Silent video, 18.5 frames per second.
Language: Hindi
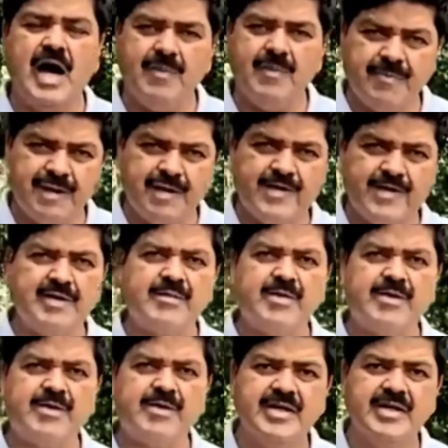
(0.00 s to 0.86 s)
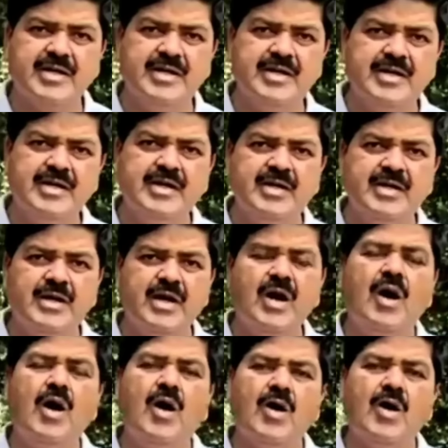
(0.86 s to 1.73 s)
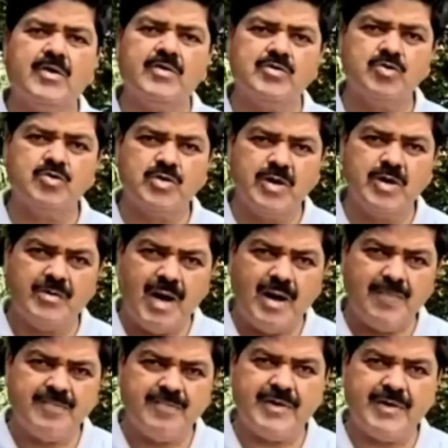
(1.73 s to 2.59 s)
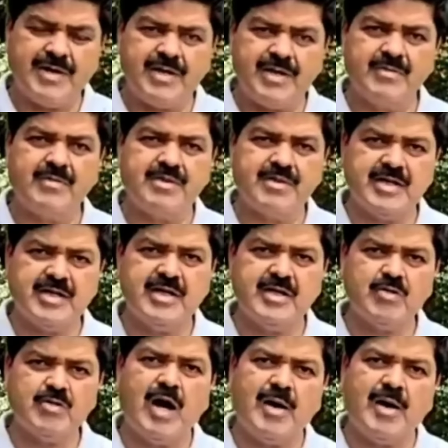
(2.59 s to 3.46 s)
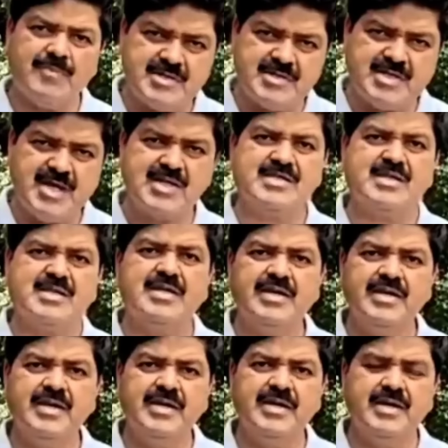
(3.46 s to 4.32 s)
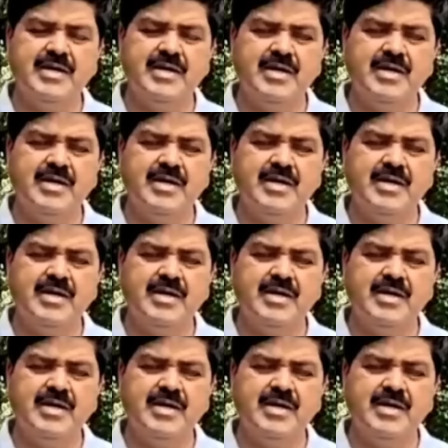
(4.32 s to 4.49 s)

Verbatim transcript: आप पर्यटन मंत्री हैं और चूंकि आप पर्यटन मंत्री हैं तो आप ही शासन हैं